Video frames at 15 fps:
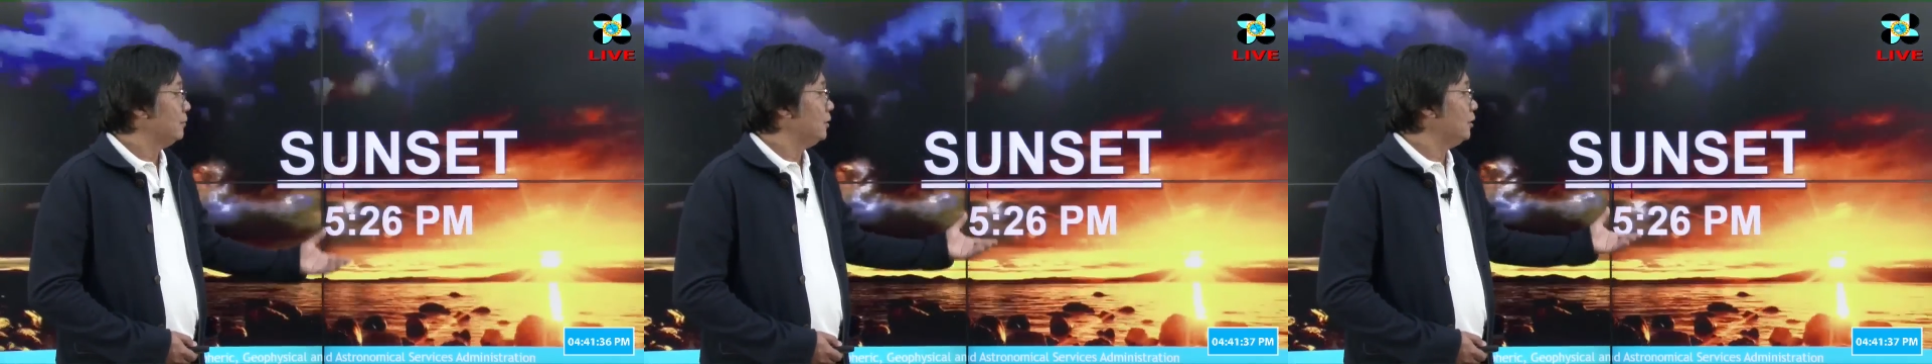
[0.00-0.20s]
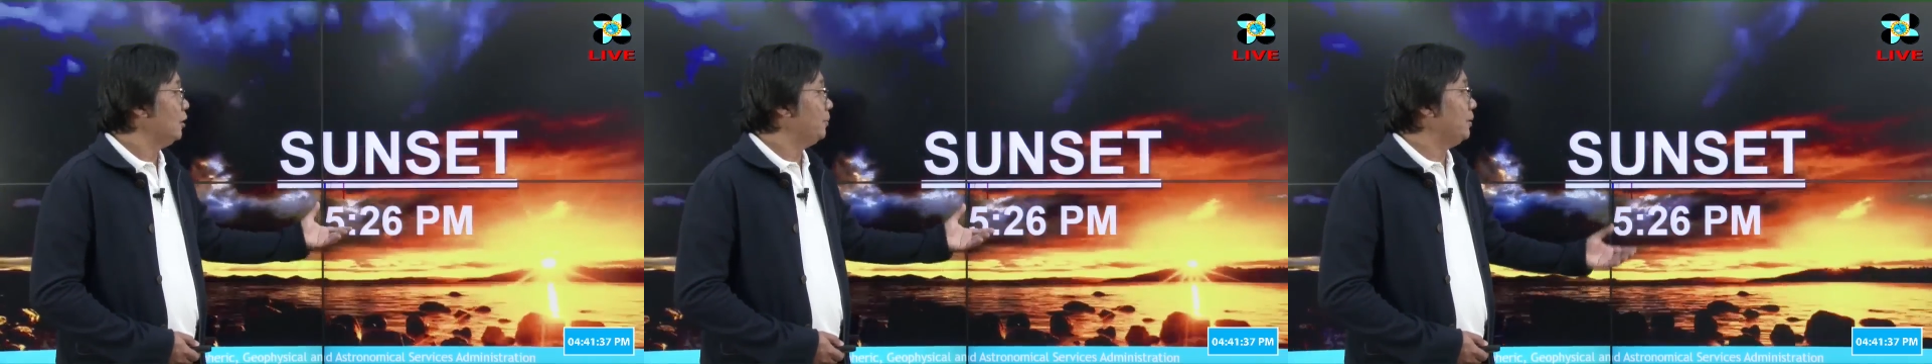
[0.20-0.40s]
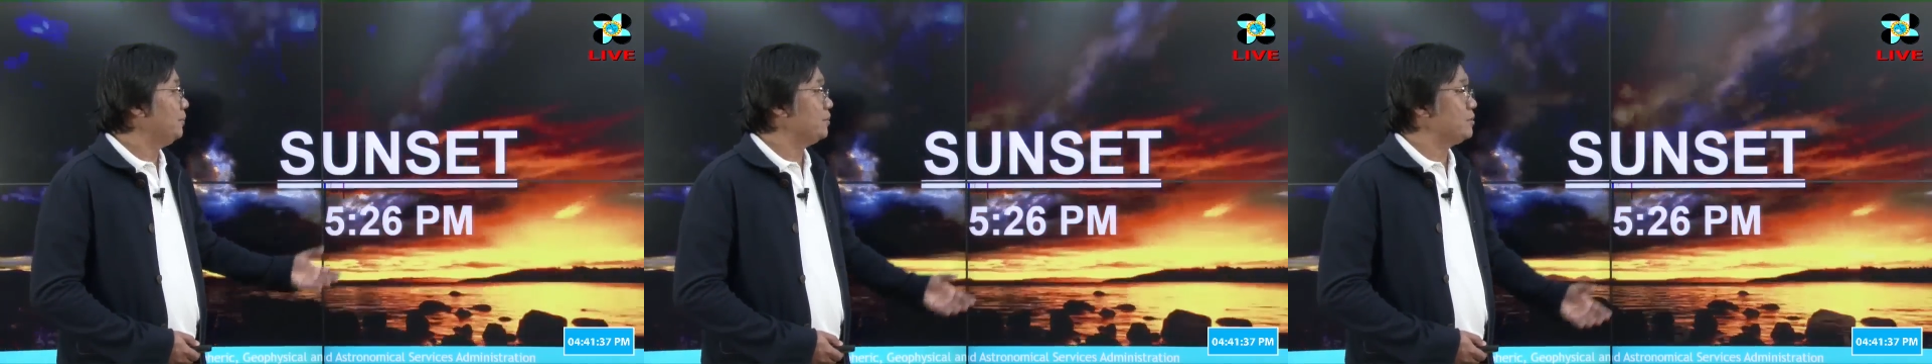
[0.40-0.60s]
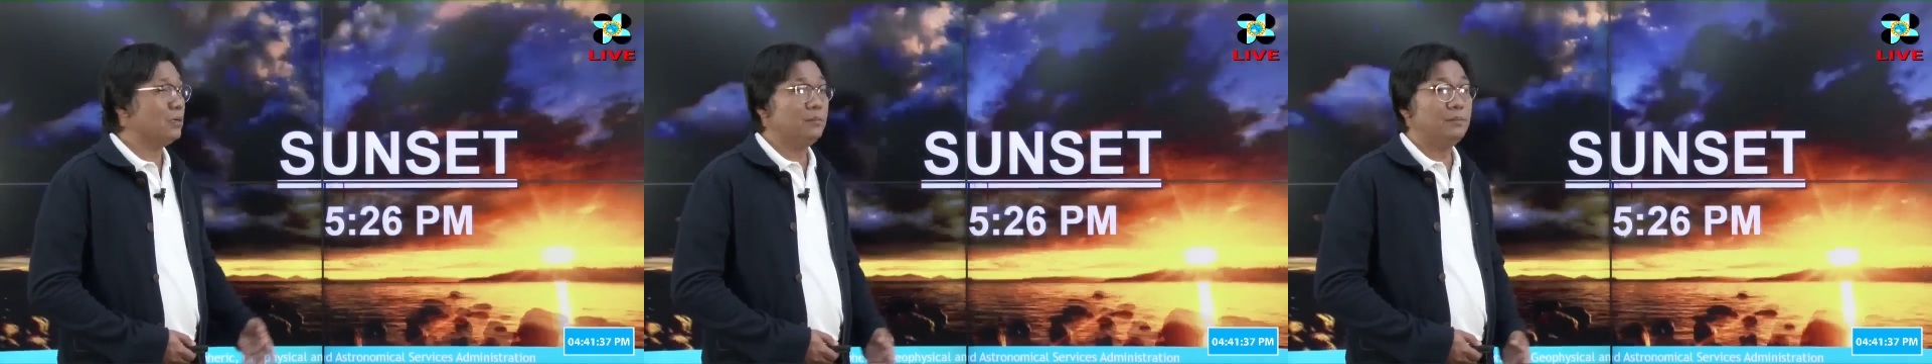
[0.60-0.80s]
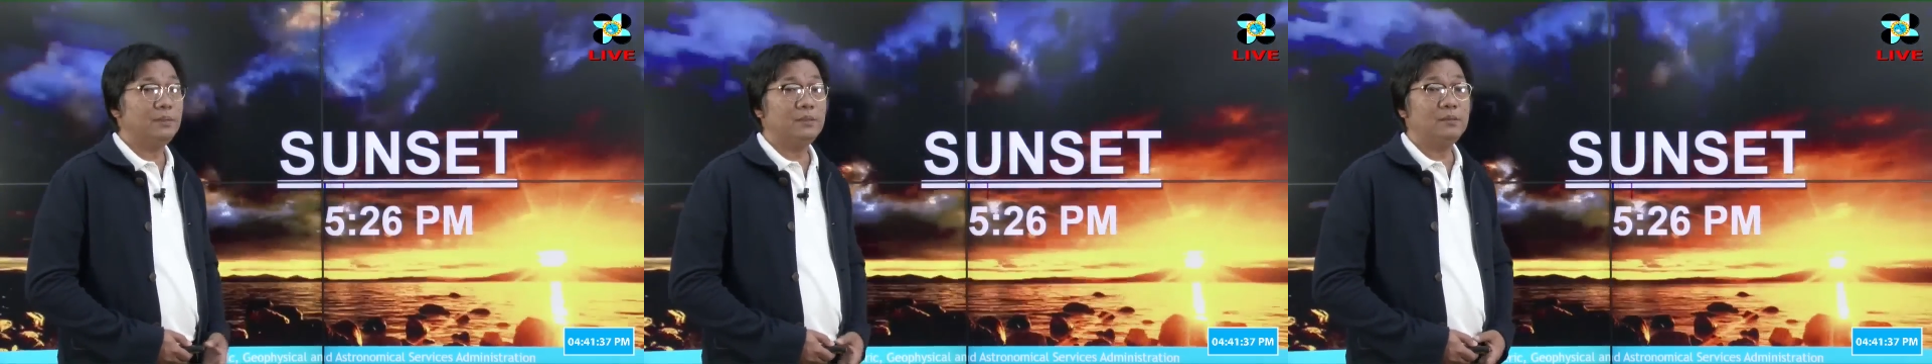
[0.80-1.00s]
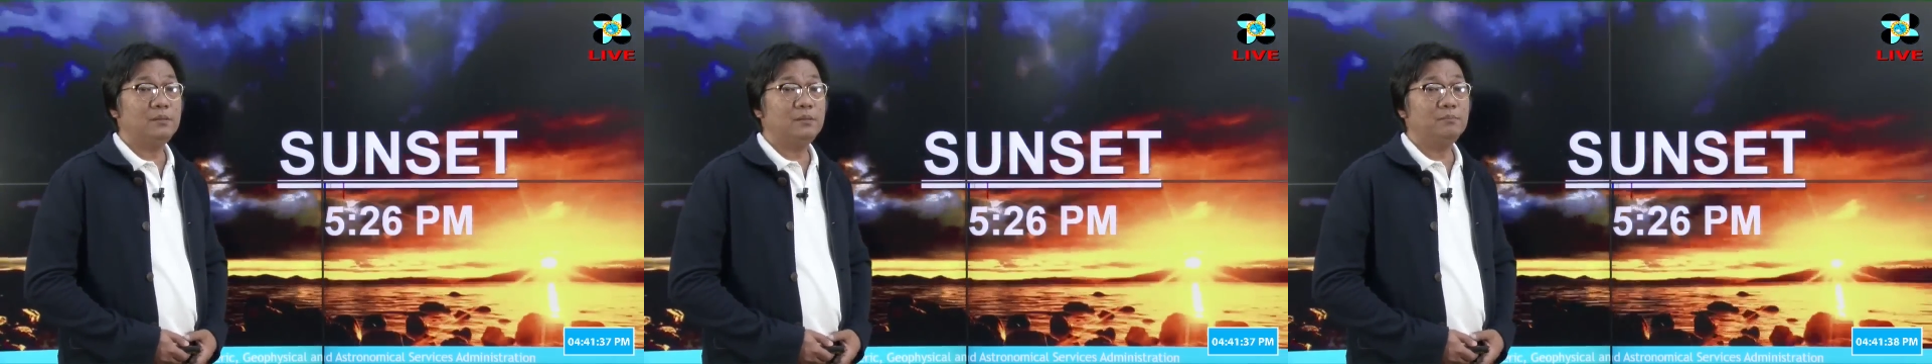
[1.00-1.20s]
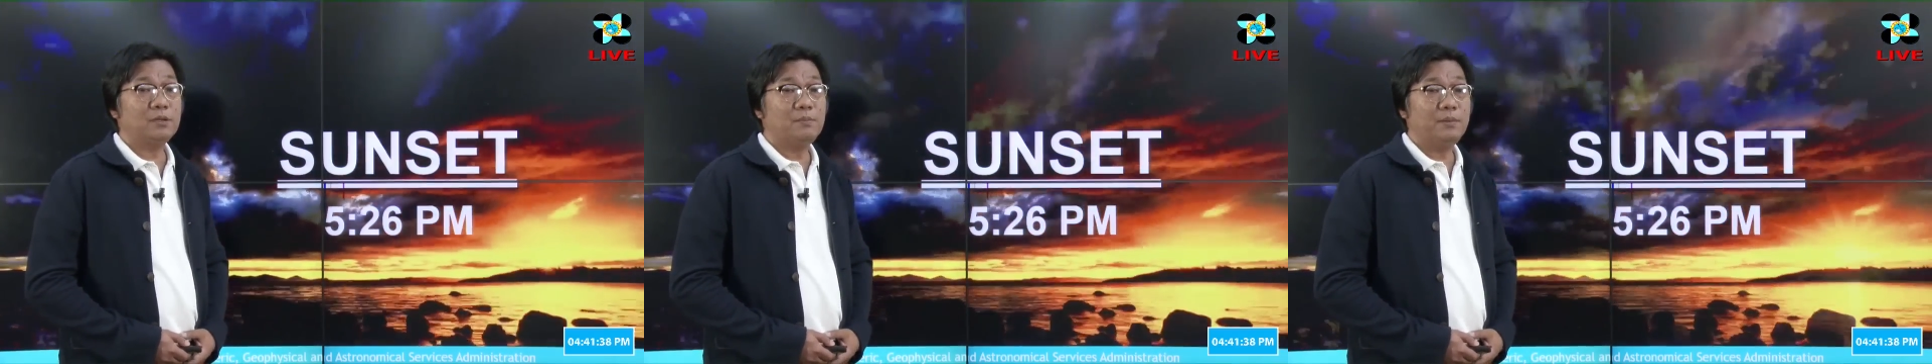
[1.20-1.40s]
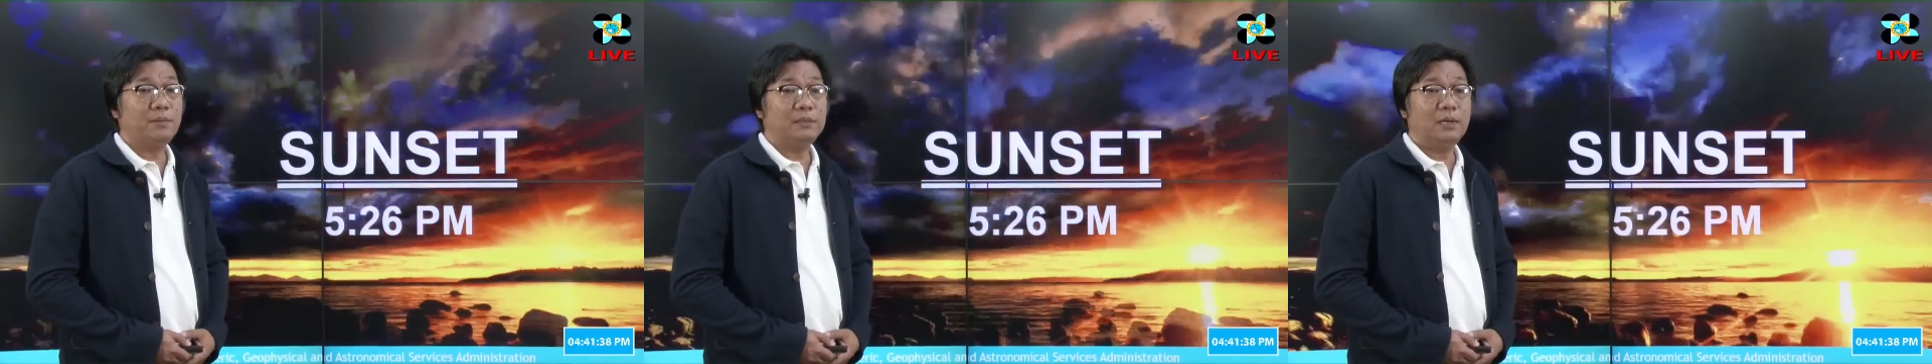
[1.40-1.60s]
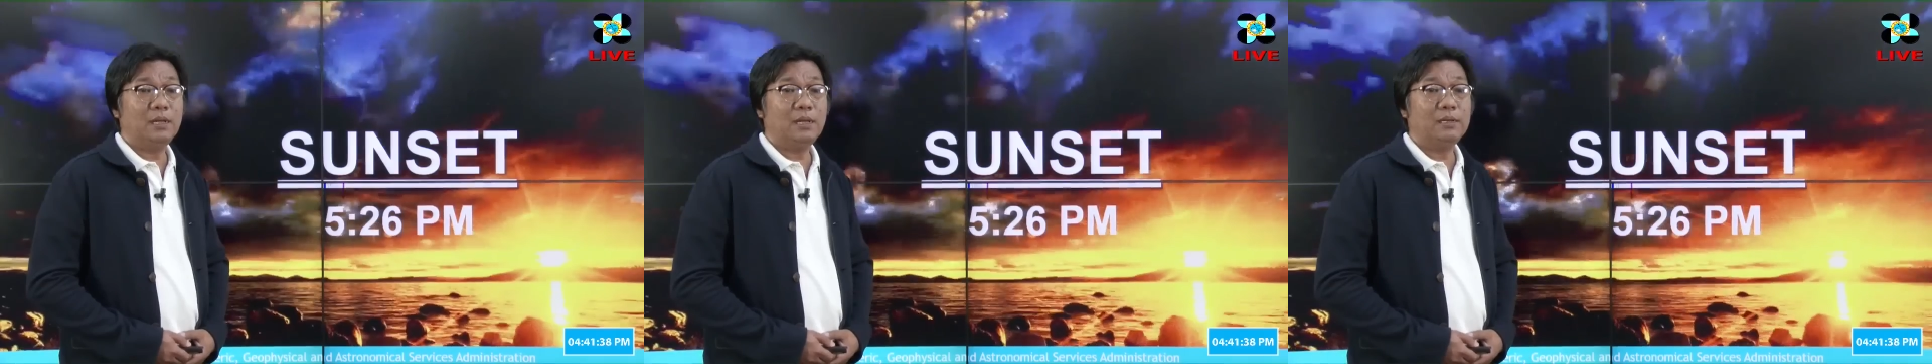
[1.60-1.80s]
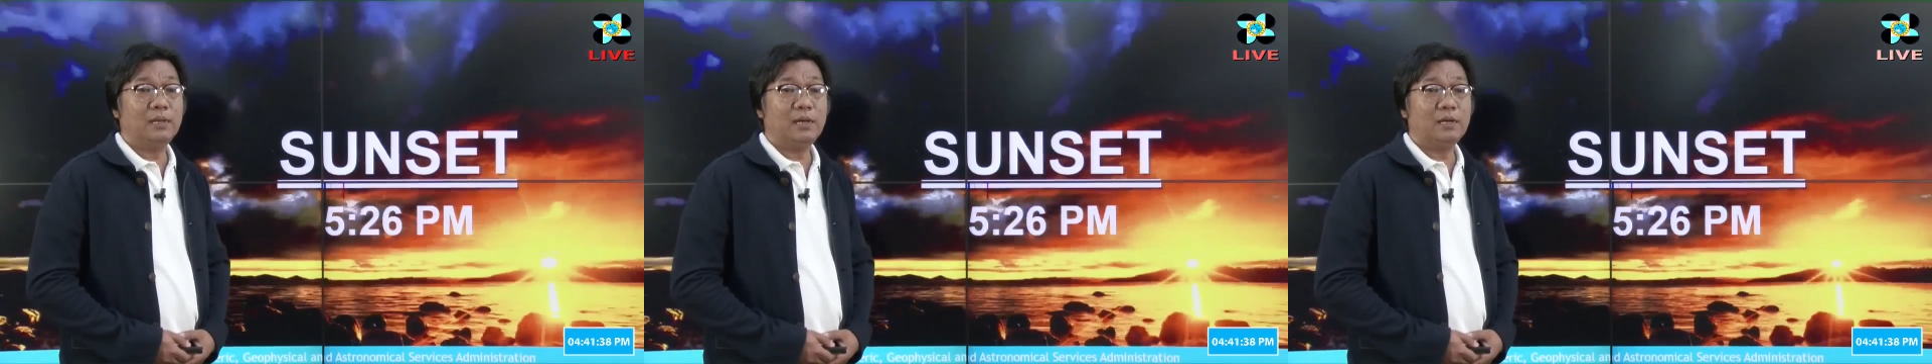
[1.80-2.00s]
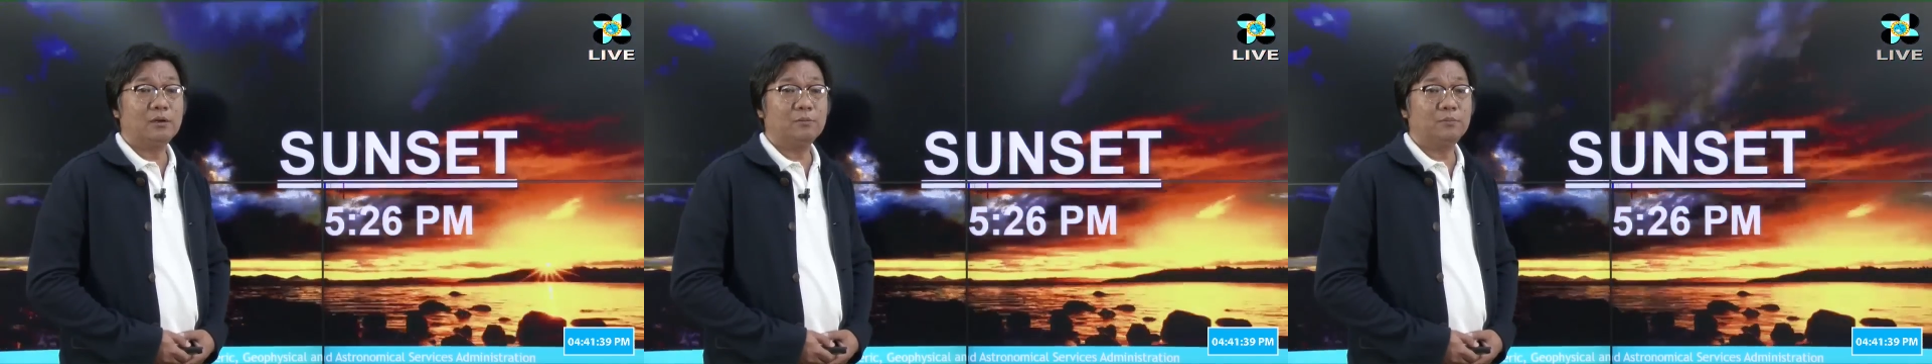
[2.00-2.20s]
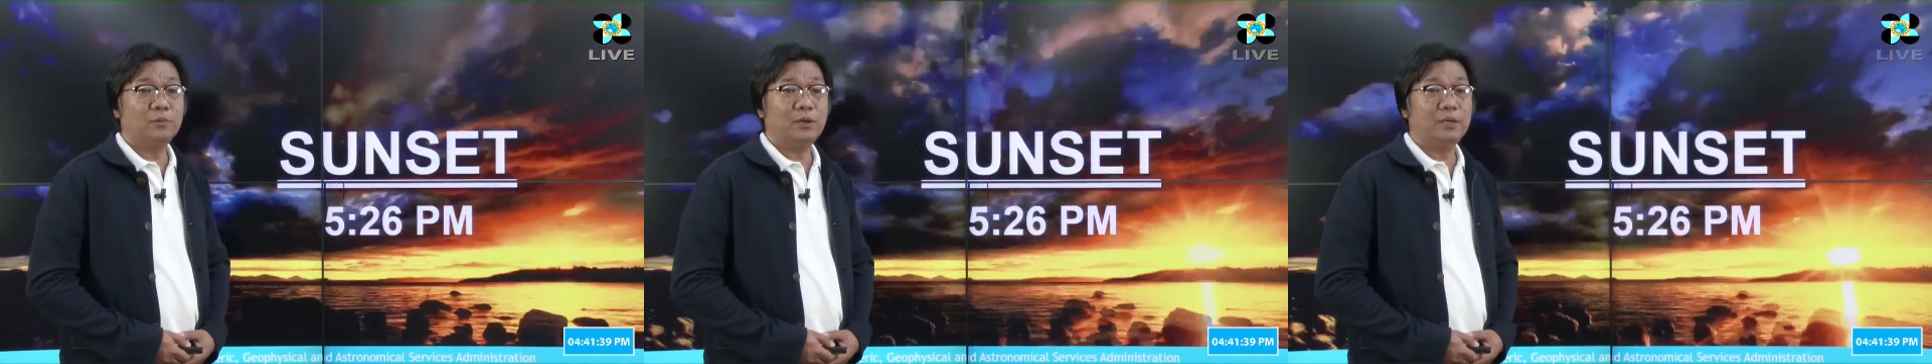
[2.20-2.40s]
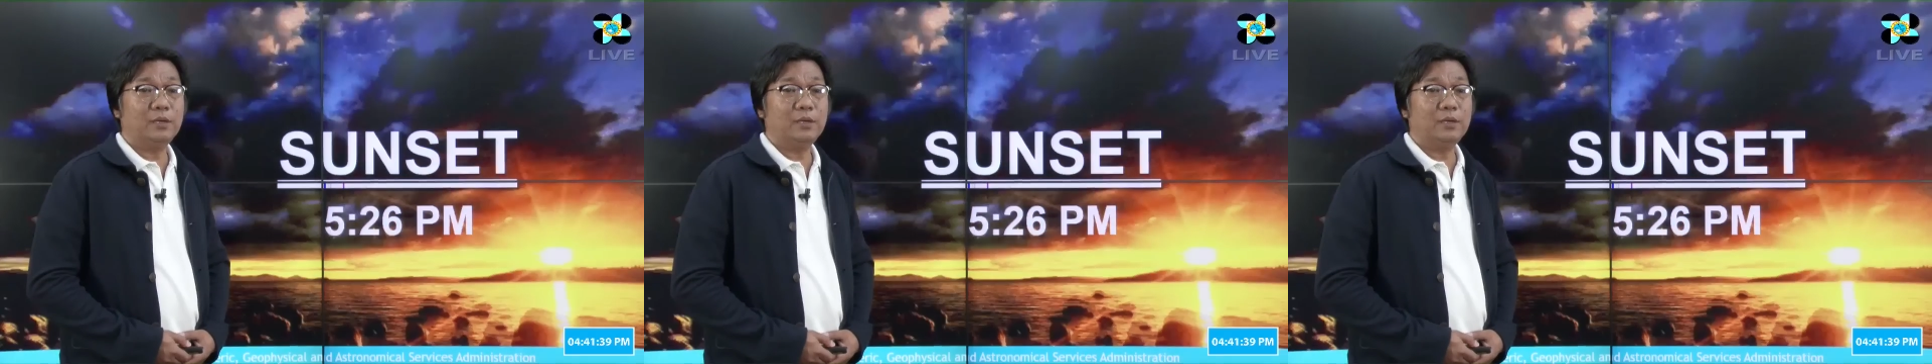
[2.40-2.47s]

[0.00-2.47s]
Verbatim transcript: Lilaban po sa kamay, kamay nila ng araw po